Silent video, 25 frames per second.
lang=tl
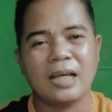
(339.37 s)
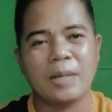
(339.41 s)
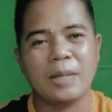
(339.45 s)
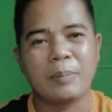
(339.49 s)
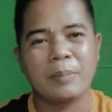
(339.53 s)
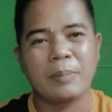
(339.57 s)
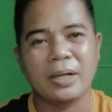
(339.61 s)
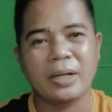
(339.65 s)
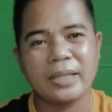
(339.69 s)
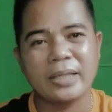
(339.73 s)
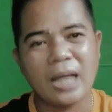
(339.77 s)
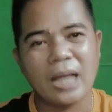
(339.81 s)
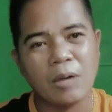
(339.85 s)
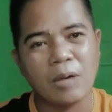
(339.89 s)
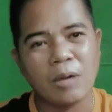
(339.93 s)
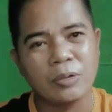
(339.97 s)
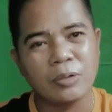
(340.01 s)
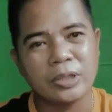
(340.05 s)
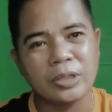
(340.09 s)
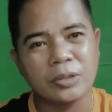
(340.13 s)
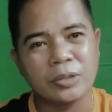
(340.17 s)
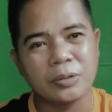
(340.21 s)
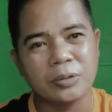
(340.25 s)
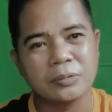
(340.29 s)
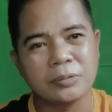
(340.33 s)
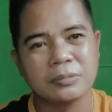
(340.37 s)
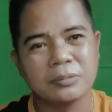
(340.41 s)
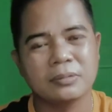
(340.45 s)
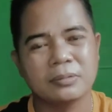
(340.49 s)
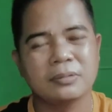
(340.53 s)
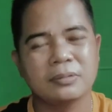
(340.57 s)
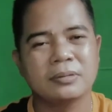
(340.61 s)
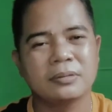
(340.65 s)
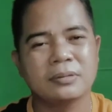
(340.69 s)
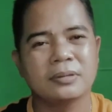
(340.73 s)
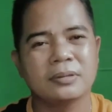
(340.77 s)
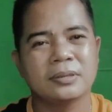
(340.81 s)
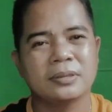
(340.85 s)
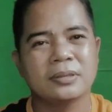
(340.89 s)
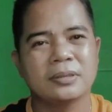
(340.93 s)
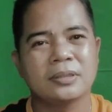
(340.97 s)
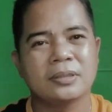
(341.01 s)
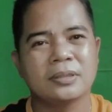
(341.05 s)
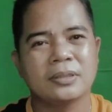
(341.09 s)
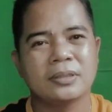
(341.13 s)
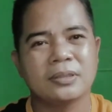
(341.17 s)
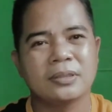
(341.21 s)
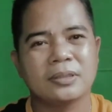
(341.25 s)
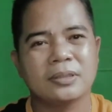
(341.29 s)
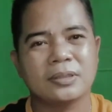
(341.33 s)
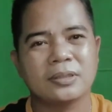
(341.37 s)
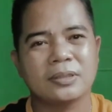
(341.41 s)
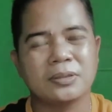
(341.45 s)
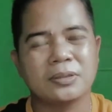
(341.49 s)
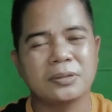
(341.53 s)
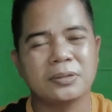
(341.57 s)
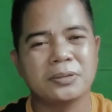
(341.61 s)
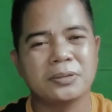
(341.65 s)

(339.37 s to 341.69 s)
ang mga dahon nito. So,